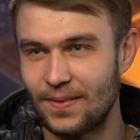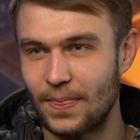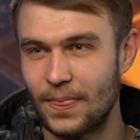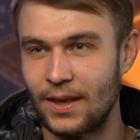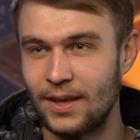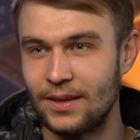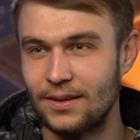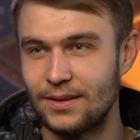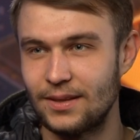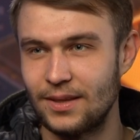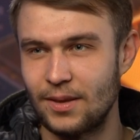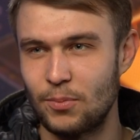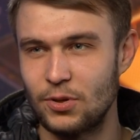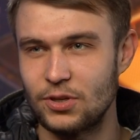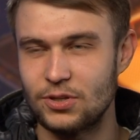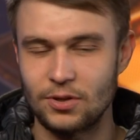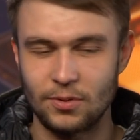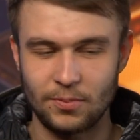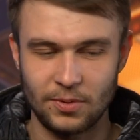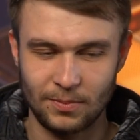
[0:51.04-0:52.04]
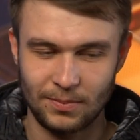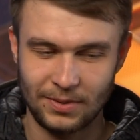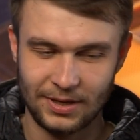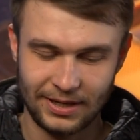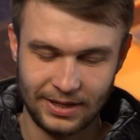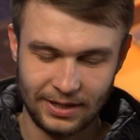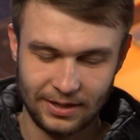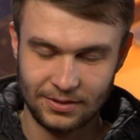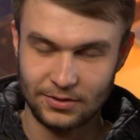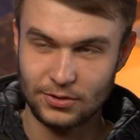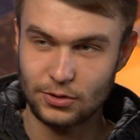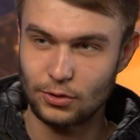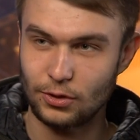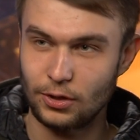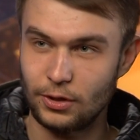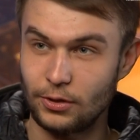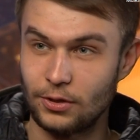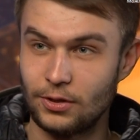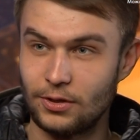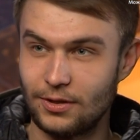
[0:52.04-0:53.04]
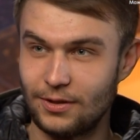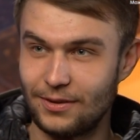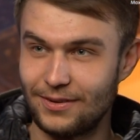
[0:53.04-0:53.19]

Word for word: не Я, я больше любил маргарин с солью.